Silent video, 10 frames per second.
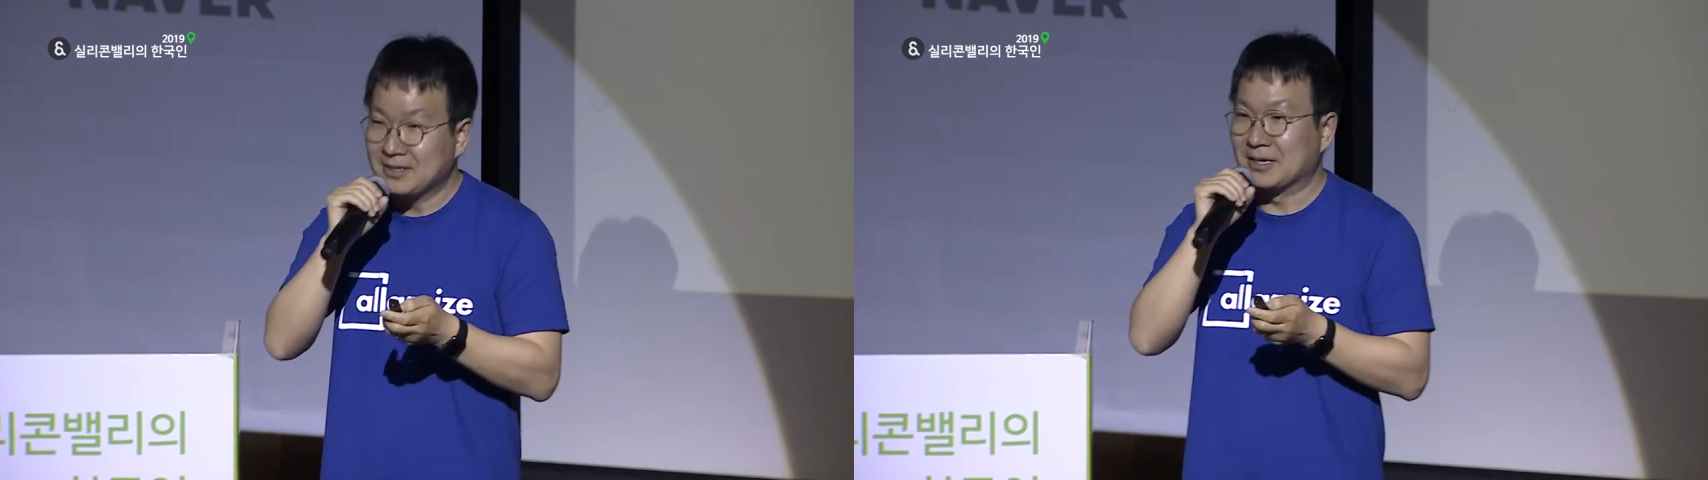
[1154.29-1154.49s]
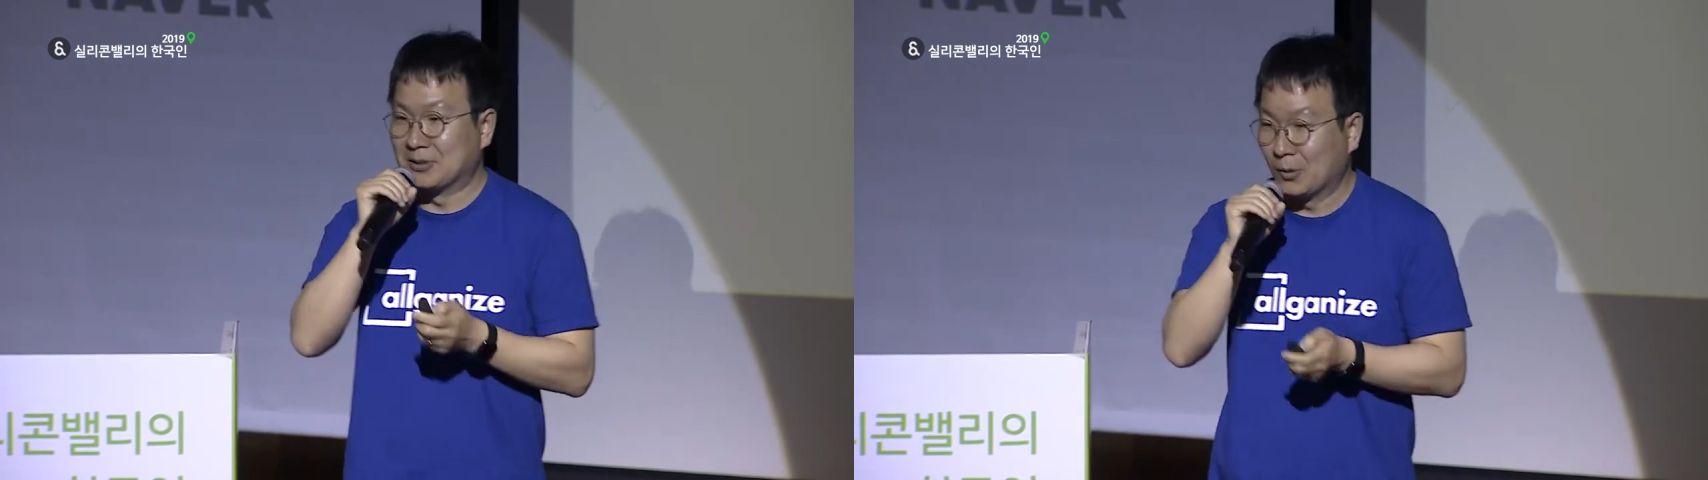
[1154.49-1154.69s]

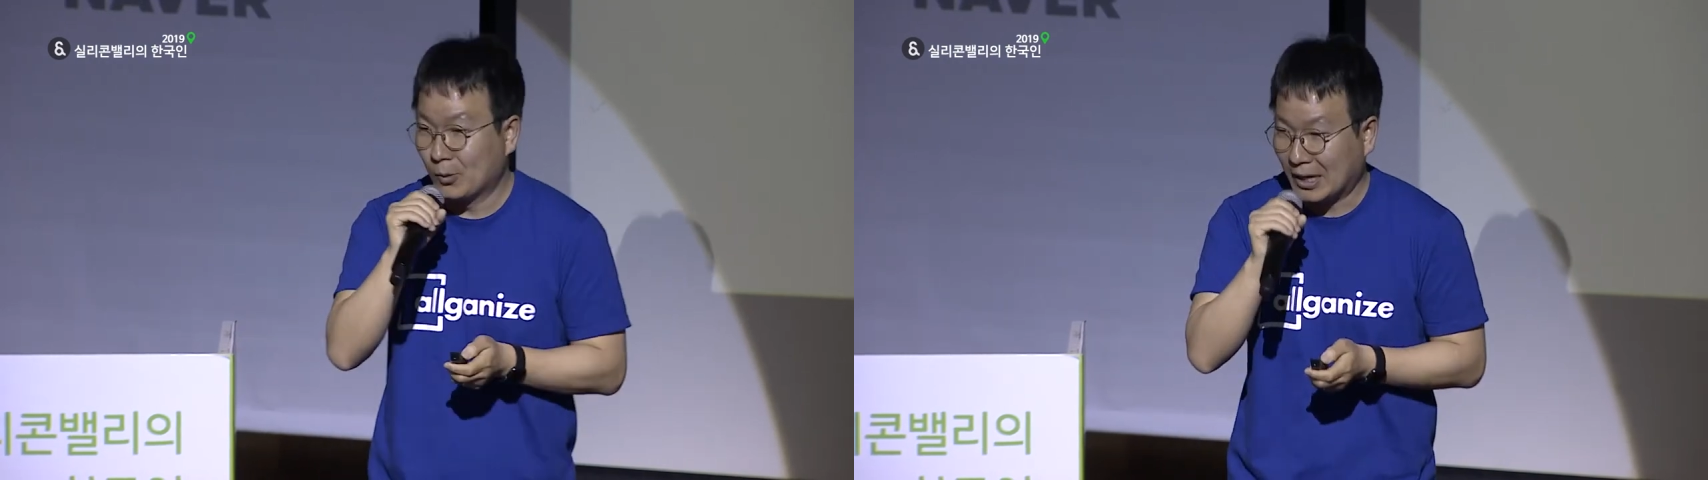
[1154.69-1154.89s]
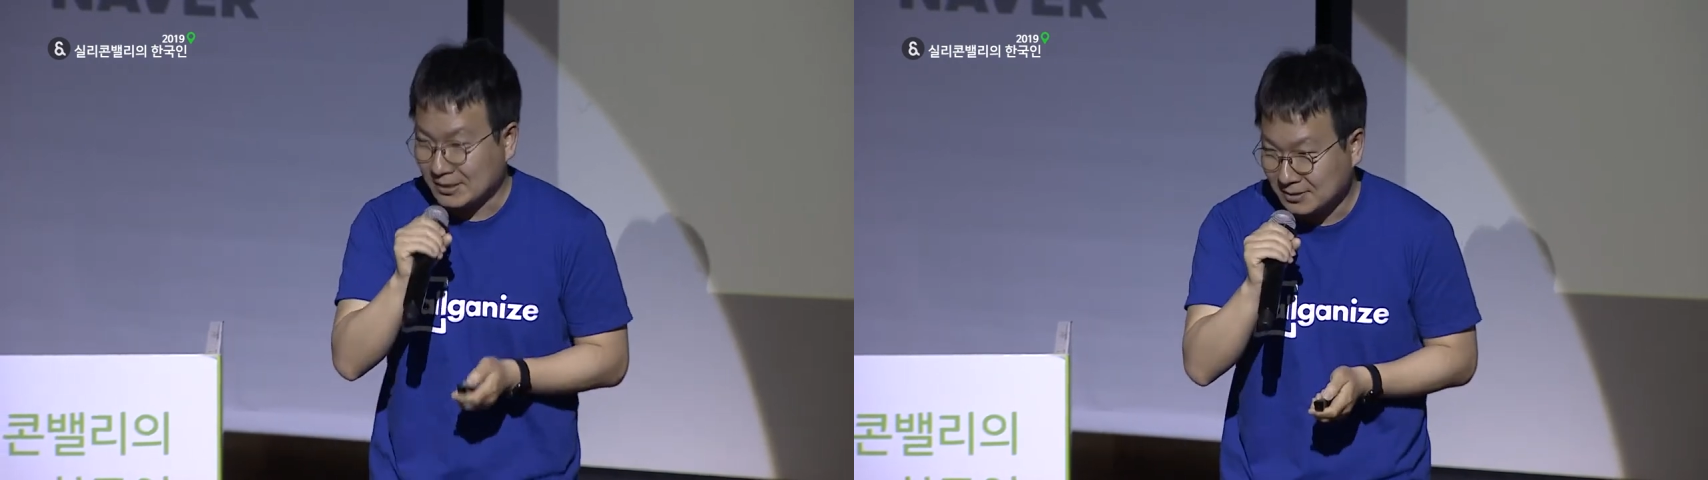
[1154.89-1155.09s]
예,
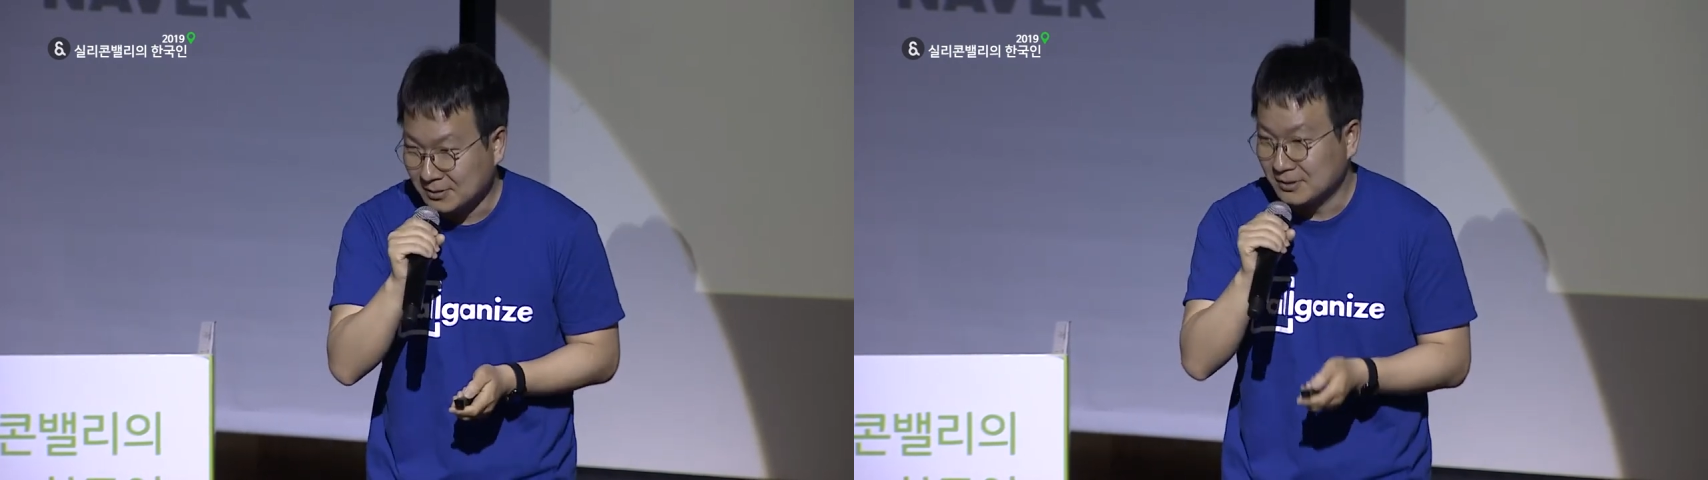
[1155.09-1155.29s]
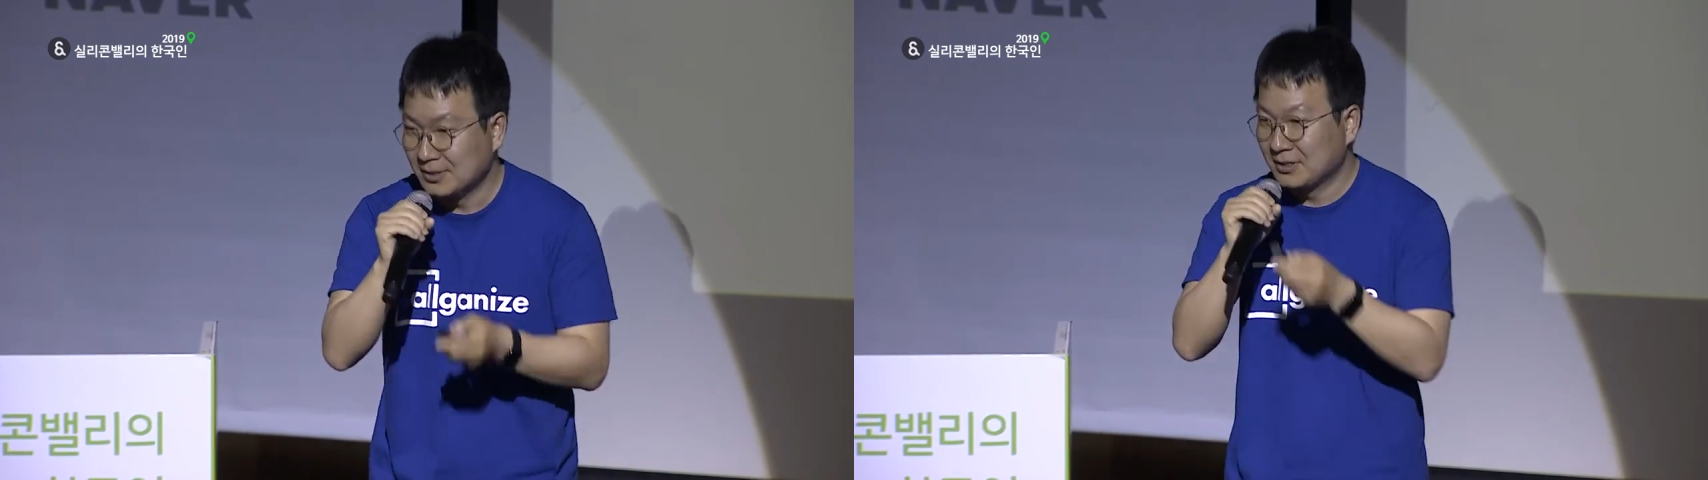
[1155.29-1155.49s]
그러고
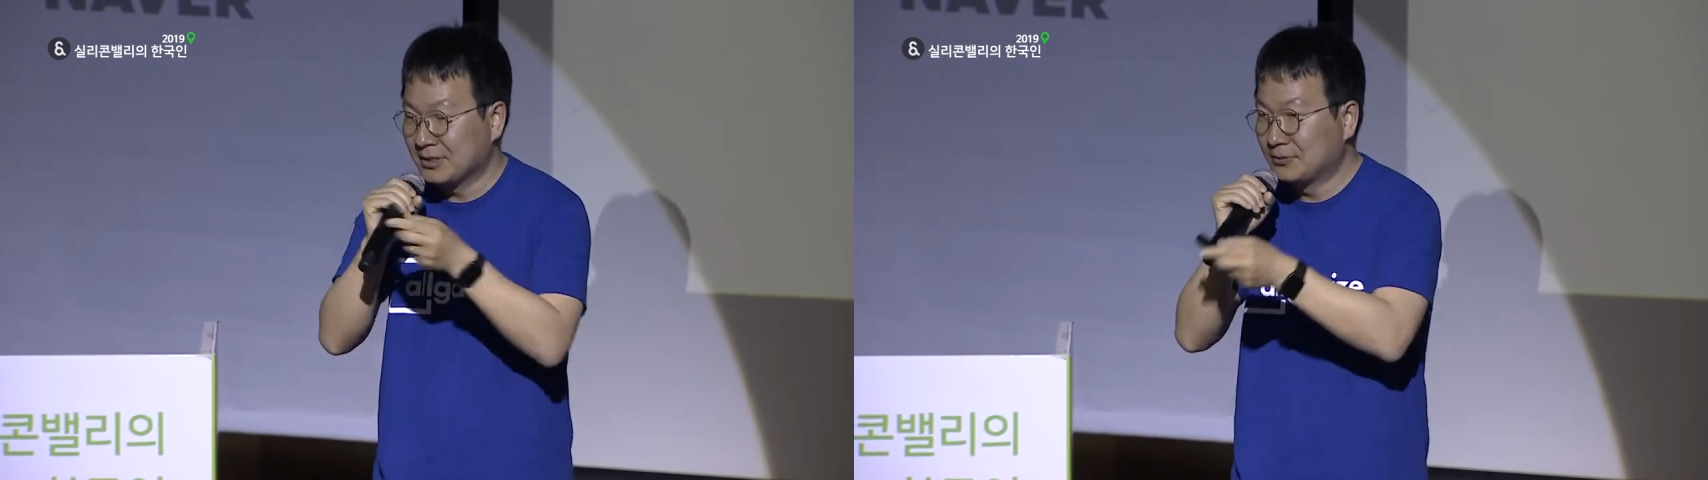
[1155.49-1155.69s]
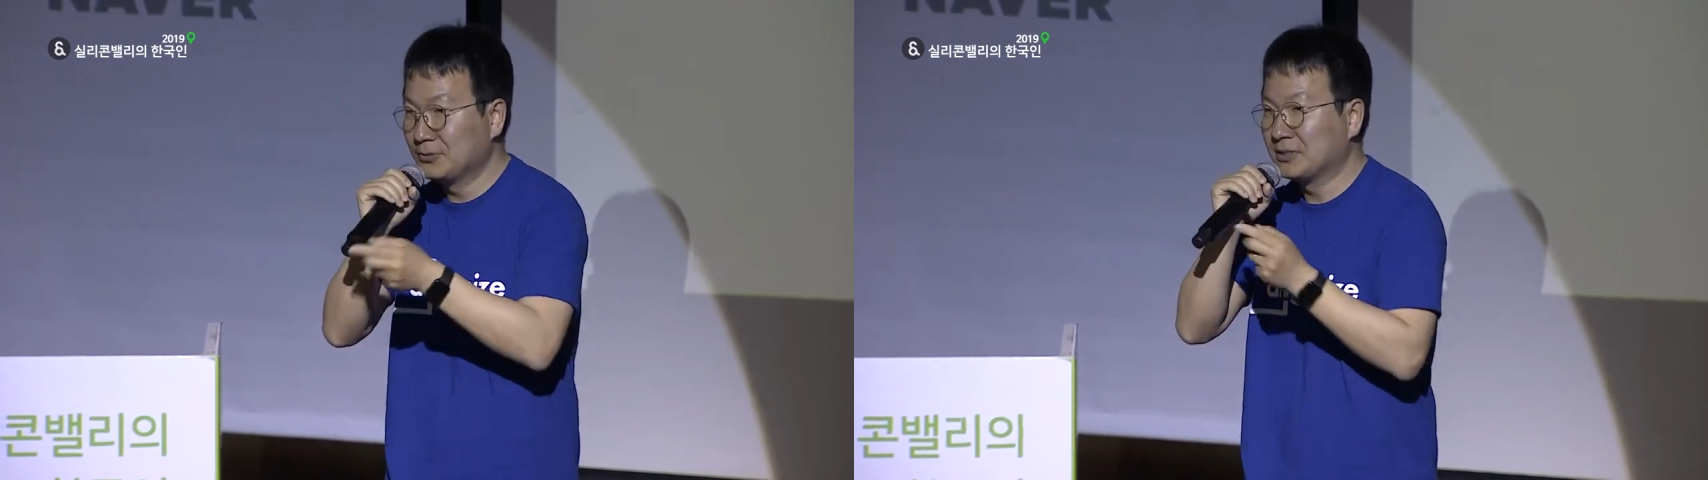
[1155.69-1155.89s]
나서
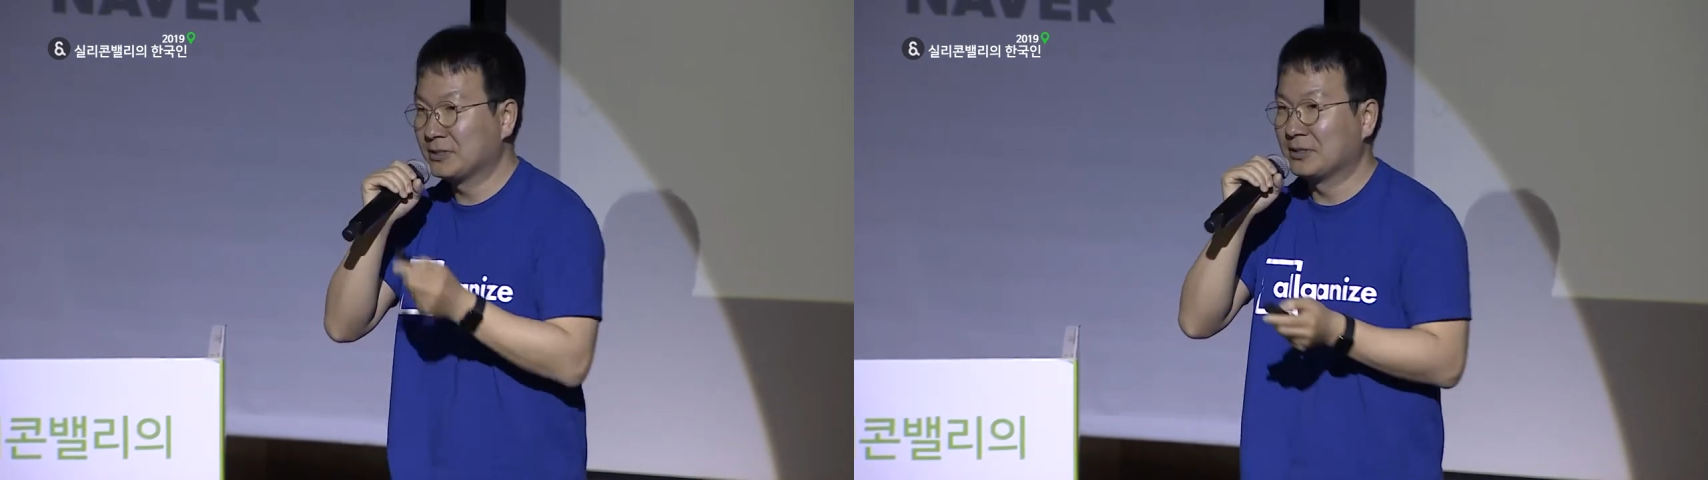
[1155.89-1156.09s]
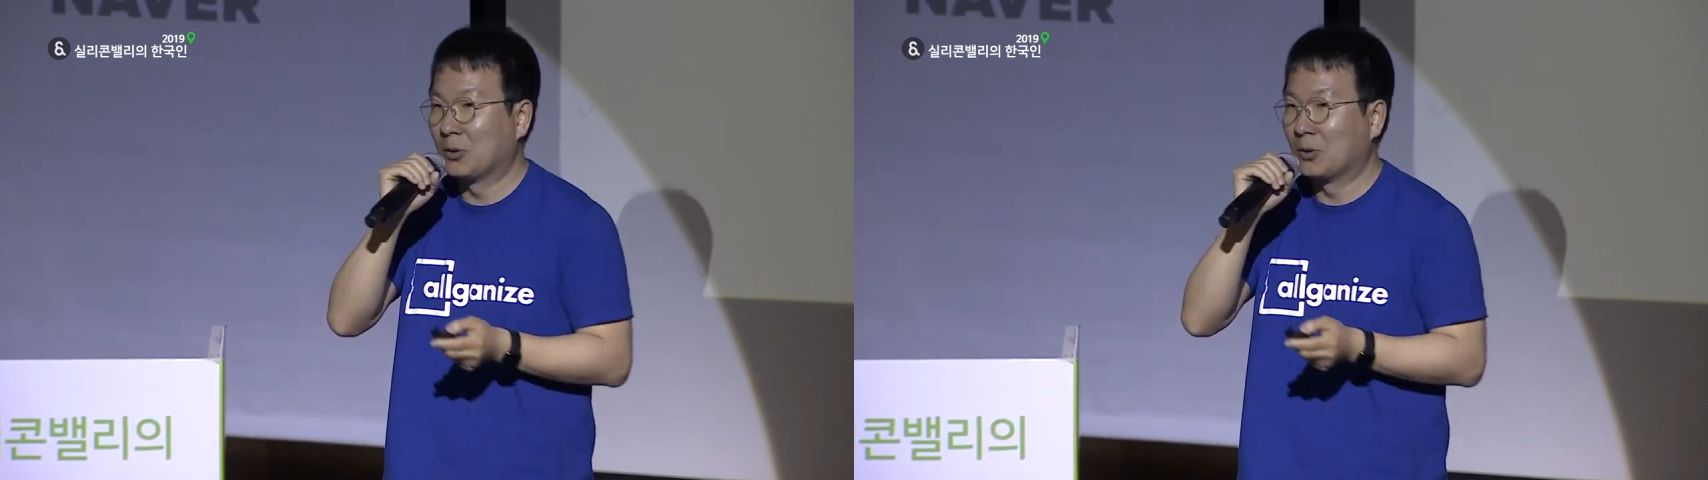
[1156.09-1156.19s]
이분이 지금